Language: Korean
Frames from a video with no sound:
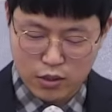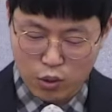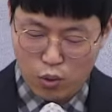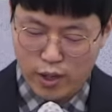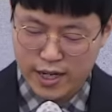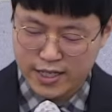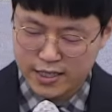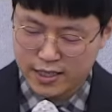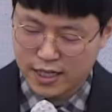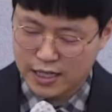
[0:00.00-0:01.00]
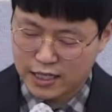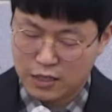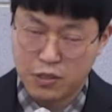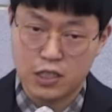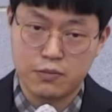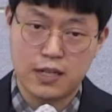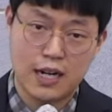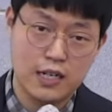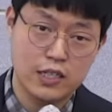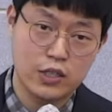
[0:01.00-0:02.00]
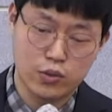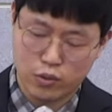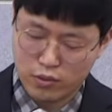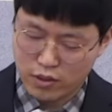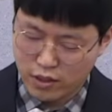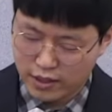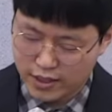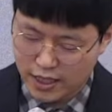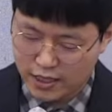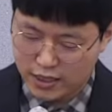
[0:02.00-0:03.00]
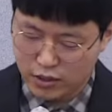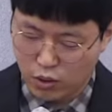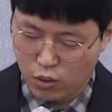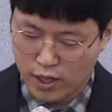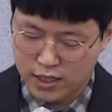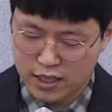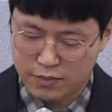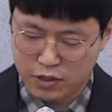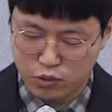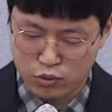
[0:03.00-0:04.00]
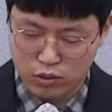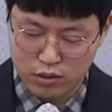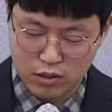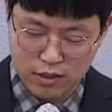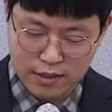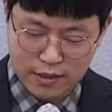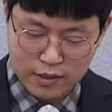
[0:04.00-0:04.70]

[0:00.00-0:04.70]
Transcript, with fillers: 여호와 이스라엘 하나님이심을 알리시고 역사하신 여호와 하나님의 주권을